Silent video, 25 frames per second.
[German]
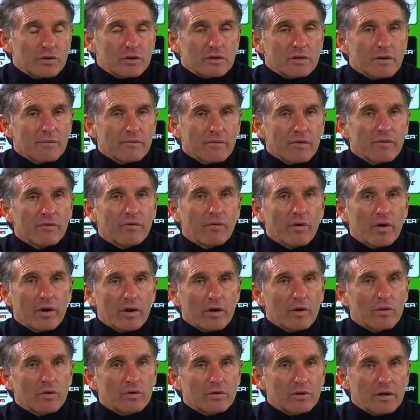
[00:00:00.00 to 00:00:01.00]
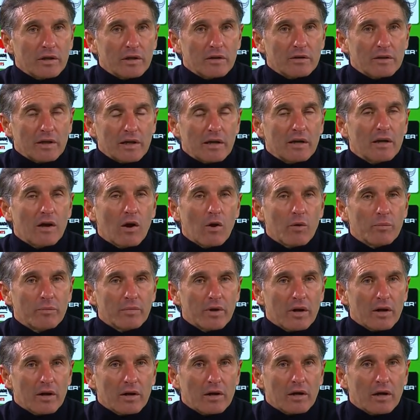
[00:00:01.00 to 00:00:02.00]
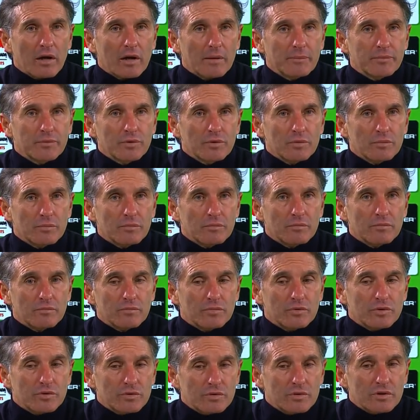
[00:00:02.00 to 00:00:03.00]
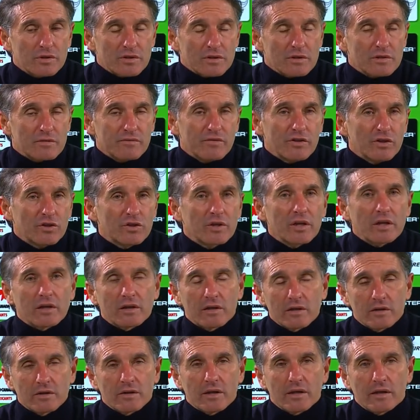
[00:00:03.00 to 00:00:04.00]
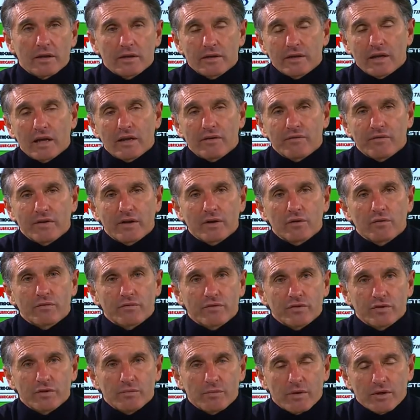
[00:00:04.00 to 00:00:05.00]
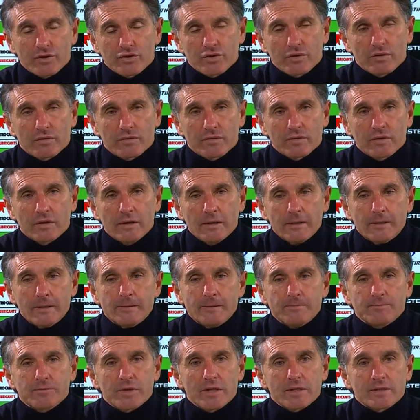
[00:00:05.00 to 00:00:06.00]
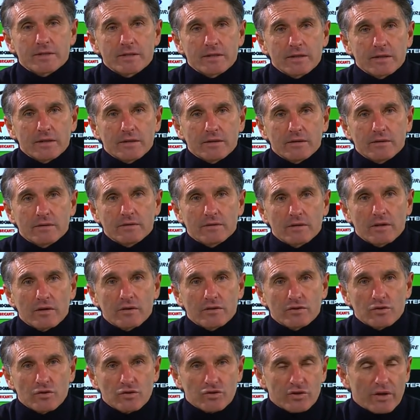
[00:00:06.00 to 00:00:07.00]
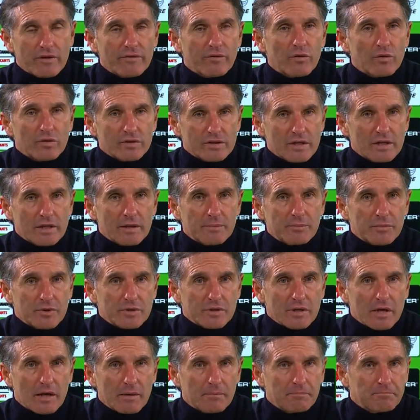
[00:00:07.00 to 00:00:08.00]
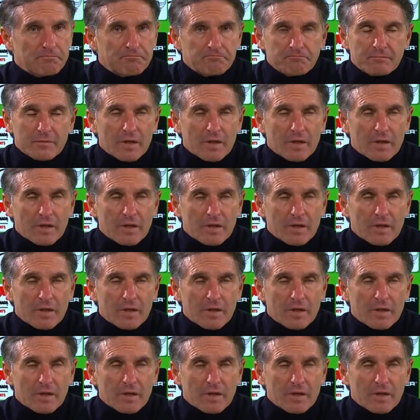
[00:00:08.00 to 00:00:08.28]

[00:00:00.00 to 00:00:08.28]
Das haben wir vorher auch den, den, Glauben daran gehabt. Und das ist wichtig in der, in der Entwicklung für die Mannschaft, dass sie äh, solche Erfolgserlebnisse haben.